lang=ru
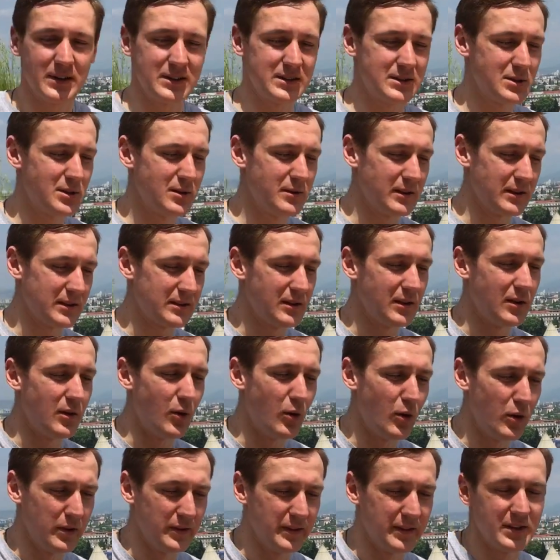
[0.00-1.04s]
кроссовок
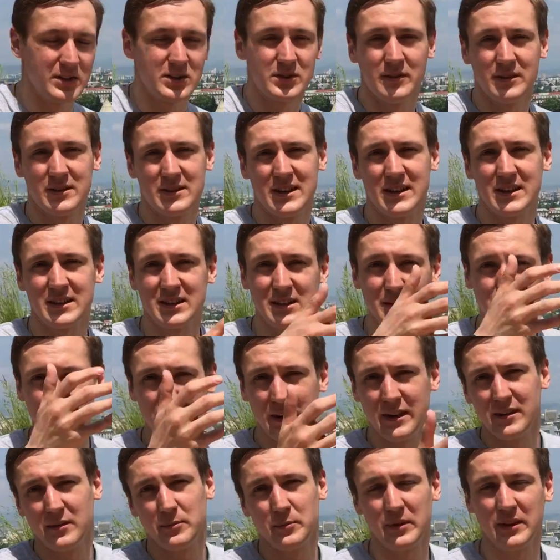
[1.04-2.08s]
ОН, швейцарский
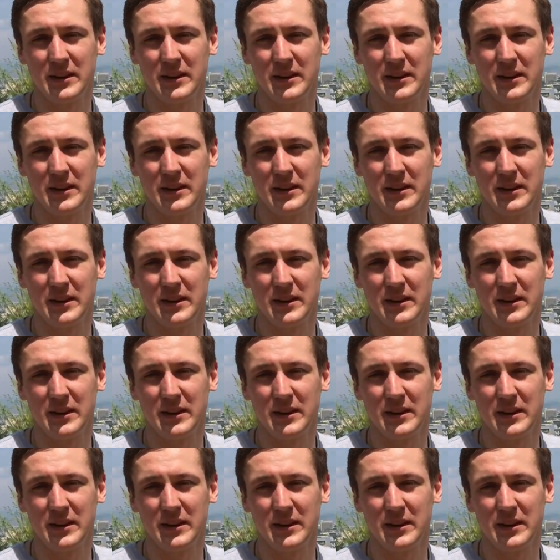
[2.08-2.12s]
бренд.